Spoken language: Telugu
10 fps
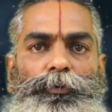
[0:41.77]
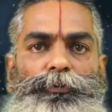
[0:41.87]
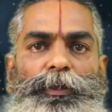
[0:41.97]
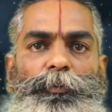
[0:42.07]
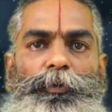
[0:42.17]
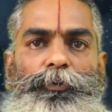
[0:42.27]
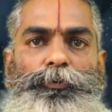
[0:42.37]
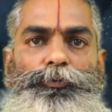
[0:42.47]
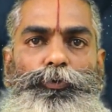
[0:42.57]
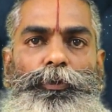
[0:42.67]
ఒకసారి మనం
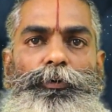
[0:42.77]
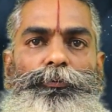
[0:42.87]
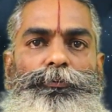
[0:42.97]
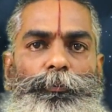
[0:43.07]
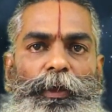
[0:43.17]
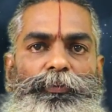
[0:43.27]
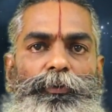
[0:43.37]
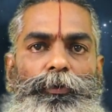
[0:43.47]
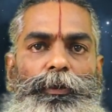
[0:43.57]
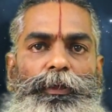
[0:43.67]
చూద్దాం
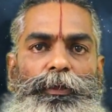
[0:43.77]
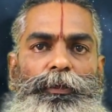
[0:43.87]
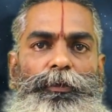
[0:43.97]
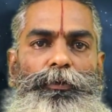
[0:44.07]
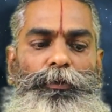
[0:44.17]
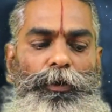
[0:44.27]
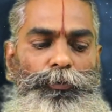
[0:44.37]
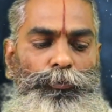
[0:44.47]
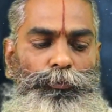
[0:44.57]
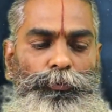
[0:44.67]
మేషంలోని
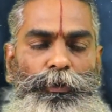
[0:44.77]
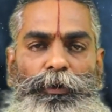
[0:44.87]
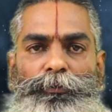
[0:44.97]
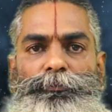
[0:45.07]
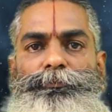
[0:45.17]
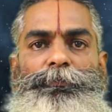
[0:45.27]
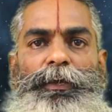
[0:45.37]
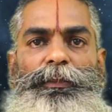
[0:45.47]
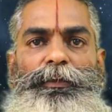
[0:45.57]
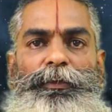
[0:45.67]
రాహు ఉన్నాడు
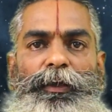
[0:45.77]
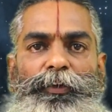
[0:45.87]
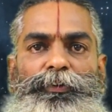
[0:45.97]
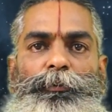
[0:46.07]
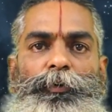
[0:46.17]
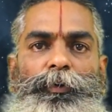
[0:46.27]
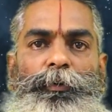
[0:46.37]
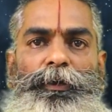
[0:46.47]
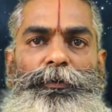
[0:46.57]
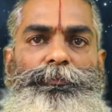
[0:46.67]
కంచికి అష్టమం
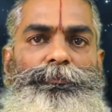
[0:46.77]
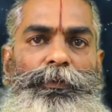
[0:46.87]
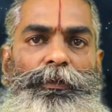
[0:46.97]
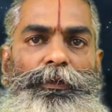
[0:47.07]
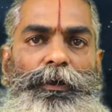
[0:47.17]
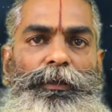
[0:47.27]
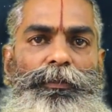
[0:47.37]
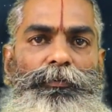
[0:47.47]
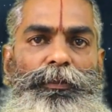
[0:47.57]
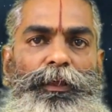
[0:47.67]
అనమాట ఆ
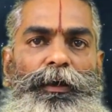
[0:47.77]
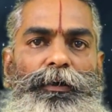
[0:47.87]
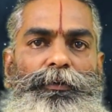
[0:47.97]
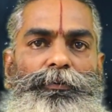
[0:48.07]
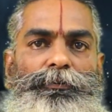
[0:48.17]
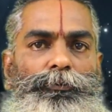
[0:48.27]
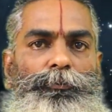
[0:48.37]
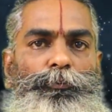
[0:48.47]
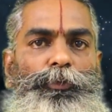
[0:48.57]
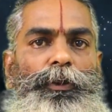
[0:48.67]
తర్వాత
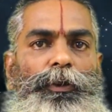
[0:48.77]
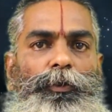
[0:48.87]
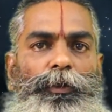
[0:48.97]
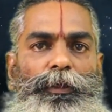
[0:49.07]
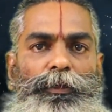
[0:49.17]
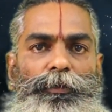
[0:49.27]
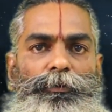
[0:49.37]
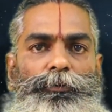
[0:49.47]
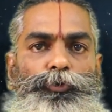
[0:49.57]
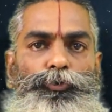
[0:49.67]
మిథునంలోని
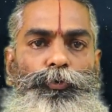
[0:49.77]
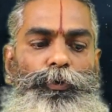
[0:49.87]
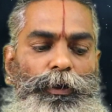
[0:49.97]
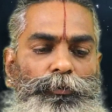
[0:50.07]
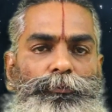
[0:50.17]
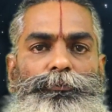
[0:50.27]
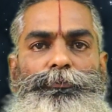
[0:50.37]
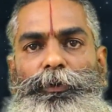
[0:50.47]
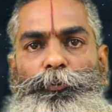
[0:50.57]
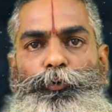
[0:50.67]
కుజుడు ఉన్నాడు
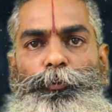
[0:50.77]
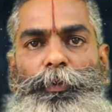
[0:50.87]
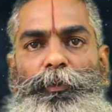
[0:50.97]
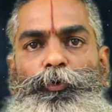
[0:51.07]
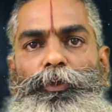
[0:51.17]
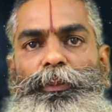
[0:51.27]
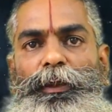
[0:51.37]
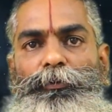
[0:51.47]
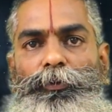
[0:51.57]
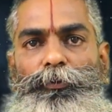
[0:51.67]
రేపు పదమూడవ
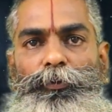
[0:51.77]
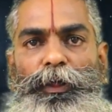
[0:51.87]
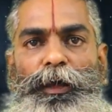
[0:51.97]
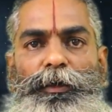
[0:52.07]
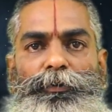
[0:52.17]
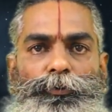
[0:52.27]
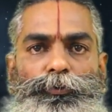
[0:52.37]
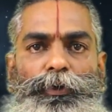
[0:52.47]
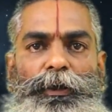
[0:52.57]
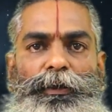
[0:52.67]
తారీఖు వరకు కూడా
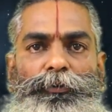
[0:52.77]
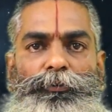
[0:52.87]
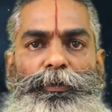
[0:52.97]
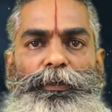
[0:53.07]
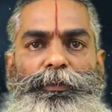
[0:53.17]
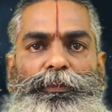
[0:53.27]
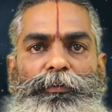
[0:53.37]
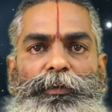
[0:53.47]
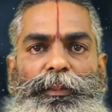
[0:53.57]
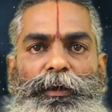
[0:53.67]
కుజుడు అక్కడే ఉండి
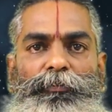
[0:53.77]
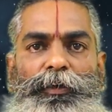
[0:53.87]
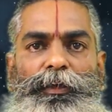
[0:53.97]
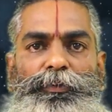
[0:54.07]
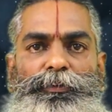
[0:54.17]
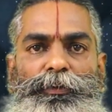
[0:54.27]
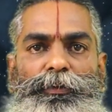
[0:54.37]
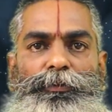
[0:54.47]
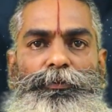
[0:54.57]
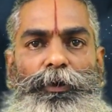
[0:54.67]
తర్వాత వక్రించి
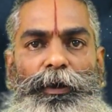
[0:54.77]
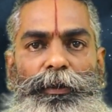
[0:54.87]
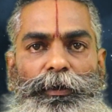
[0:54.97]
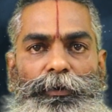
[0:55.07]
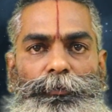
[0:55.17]
ఆయన